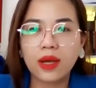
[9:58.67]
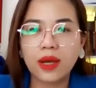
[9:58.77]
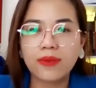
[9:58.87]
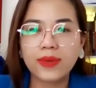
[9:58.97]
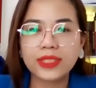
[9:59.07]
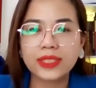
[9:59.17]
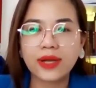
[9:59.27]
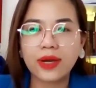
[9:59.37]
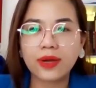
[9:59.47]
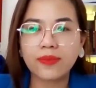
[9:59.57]
à, và
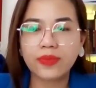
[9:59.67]
sao